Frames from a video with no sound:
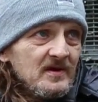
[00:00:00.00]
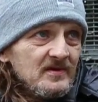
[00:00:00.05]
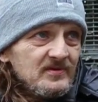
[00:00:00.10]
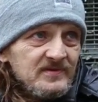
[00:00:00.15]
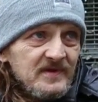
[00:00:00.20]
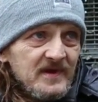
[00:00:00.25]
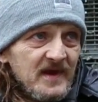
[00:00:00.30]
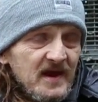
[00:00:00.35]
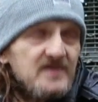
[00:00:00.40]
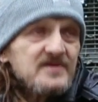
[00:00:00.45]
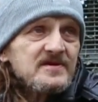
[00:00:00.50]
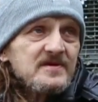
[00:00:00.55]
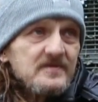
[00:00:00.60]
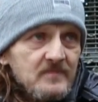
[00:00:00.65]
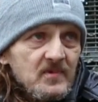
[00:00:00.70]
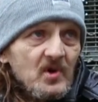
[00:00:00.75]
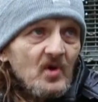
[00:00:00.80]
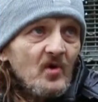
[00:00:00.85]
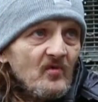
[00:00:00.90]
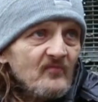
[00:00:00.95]
nichts
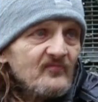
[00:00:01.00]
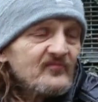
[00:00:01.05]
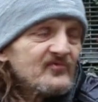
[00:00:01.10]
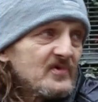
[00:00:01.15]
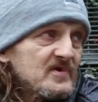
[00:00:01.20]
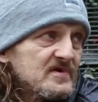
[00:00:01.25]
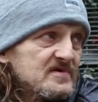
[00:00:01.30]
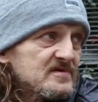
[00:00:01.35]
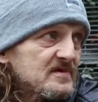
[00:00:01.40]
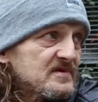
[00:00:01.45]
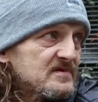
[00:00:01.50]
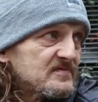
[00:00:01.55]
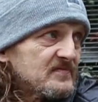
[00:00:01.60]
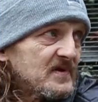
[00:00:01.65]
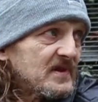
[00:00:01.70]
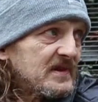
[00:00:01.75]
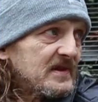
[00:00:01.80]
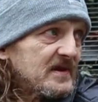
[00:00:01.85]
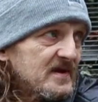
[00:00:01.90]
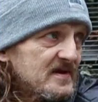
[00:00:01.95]
im Kopf hast, als
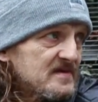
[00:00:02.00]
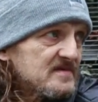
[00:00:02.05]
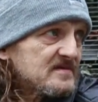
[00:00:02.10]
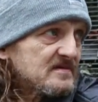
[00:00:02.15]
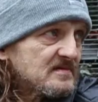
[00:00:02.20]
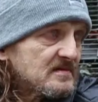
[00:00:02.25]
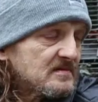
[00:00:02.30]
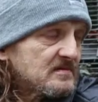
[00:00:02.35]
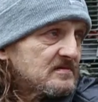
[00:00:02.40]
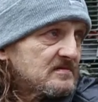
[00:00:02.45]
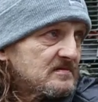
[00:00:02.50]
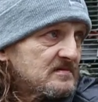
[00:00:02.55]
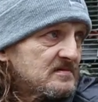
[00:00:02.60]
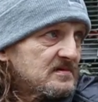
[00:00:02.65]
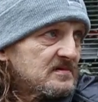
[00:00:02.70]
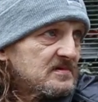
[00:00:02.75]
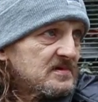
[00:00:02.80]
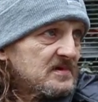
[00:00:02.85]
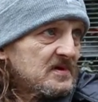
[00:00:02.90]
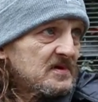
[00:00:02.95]
wie lesen.
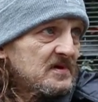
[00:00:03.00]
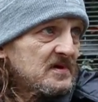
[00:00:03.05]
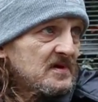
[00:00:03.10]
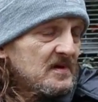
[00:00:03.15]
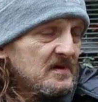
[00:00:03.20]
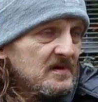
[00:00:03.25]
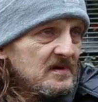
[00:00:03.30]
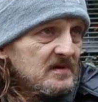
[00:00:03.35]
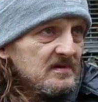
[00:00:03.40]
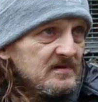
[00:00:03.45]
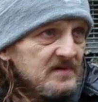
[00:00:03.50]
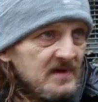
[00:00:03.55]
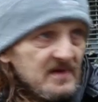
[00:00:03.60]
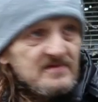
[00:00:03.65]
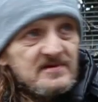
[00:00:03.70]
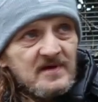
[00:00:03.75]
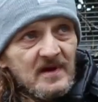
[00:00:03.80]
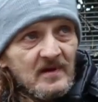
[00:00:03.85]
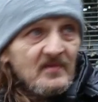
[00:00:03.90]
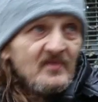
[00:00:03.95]

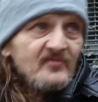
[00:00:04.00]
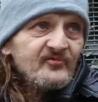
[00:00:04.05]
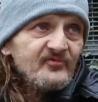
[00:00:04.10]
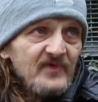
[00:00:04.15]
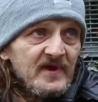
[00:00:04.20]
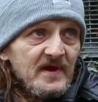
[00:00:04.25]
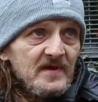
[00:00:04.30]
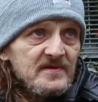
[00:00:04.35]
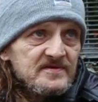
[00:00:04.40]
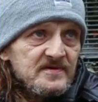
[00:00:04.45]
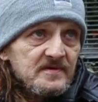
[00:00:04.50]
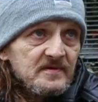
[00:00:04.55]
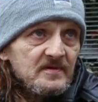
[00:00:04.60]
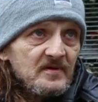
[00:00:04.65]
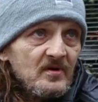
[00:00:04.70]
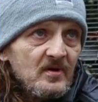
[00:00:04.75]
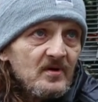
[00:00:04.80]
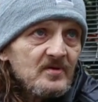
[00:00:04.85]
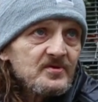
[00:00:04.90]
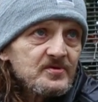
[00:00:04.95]
Jetzt kann man Fernsehen
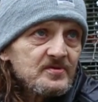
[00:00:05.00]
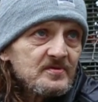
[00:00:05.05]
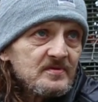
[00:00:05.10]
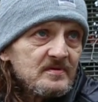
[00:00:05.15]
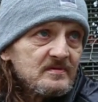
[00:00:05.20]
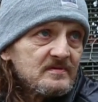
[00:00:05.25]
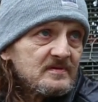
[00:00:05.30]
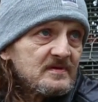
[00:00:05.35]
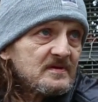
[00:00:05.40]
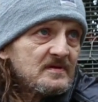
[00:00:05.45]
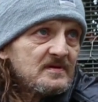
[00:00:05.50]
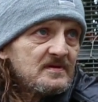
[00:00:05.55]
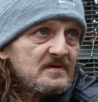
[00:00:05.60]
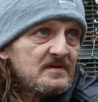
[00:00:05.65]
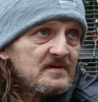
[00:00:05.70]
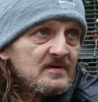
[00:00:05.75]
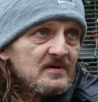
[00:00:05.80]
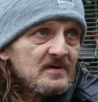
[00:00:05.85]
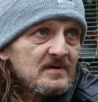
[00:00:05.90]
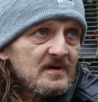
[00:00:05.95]
auch schon,
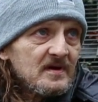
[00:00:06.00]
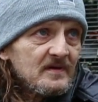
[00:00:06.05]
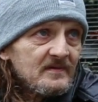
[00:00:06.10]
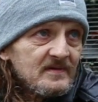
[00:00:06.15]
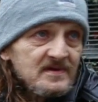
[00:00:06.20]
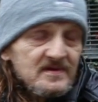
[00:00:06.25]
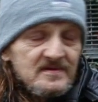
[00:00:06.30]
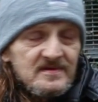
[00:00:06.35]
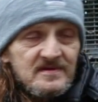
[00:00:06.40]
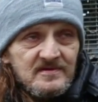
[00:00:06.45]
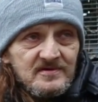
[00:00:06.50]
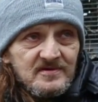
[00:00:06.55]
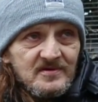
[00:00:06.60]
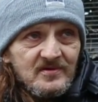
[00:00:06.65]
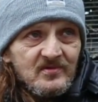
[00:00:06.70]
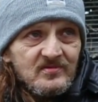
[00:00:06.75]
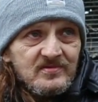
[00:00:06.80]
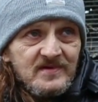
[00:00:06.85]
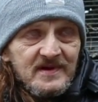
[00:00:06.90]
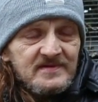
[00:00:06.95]
aber das ist
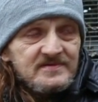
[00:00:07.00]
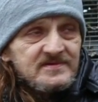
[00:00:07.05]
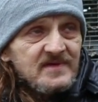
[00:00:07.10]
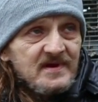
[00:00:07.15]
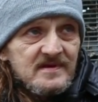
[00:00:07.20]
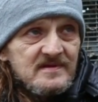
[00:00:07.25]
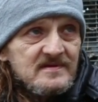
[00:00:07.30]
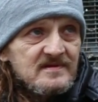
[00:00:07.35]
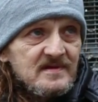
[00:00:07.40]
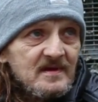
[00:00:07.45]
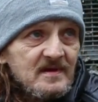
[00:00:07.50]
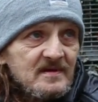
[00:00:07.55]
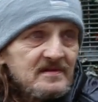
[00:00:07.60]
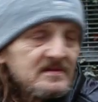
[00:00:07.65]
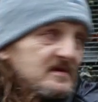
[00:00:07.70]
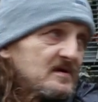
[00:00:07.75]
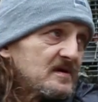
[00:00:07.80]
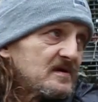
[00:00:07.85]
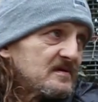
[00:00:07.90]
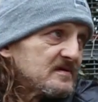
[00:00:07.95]

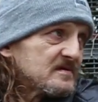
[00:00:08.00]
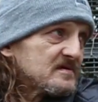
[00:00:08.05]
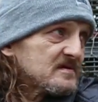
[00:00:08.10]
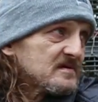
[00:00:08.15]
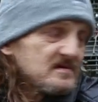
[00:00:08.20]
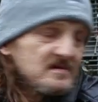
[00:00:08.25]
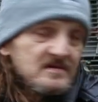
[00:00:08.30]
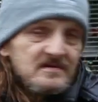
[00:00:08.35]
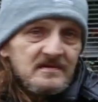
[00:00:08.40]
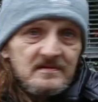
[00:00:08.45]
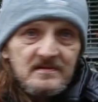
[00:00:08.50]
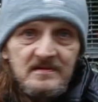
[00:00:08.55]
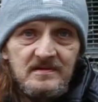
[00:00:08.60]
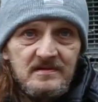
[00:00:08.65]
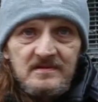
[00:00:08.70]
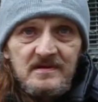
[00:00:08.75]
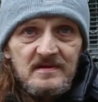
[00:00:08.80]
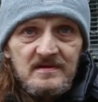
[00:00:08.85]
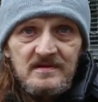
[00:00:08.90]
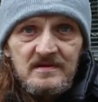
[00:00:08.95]
uninteressant genau. alles. Genau.
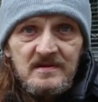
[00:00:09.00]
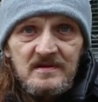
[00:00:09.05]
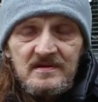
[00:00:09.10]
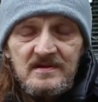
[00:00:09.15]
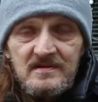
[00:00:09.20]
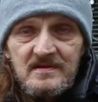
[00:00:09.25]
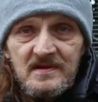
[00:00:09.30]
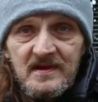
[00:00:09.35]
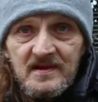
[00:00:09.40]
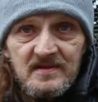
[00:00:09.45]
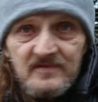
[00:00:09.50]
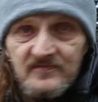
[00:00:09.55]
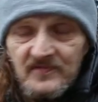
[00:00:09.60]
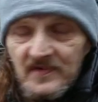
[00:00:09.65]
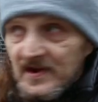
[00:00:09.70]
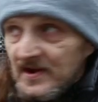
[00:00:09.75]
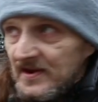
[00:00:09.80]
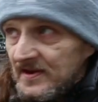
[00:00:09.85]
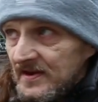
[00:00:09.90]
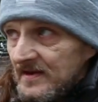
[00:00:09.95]
Das ist nicht
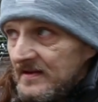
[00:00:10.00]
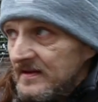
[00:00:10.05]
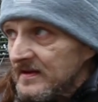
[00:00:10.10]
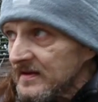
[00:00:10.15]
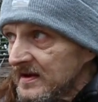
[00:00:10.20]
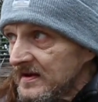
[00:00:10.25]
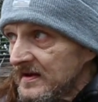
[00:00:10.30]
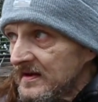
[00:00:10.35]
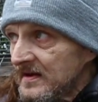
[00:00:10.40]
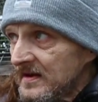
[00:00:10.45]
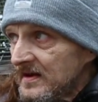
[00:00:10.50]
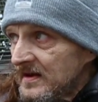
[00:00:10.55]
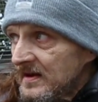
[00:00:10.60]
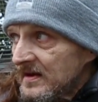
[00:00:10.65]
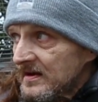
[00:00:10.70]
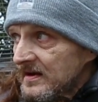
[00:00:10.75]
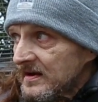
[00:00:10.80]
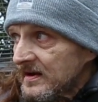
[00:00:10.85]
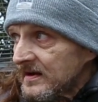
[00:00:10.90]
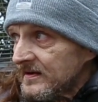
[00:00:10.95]
wichtig. Medien.
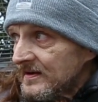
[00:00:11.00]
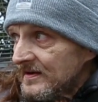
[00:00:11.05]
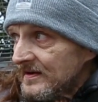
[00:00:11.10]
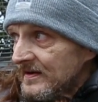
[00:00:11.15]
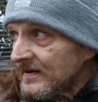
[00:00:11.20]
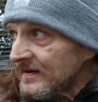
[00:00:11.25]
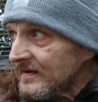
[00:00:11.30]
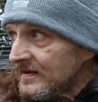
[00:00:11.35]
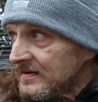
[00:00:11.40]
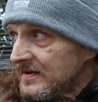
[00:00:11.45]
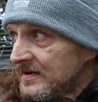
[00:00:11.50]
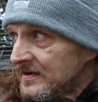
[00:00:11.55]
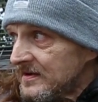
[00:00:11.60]
Genau.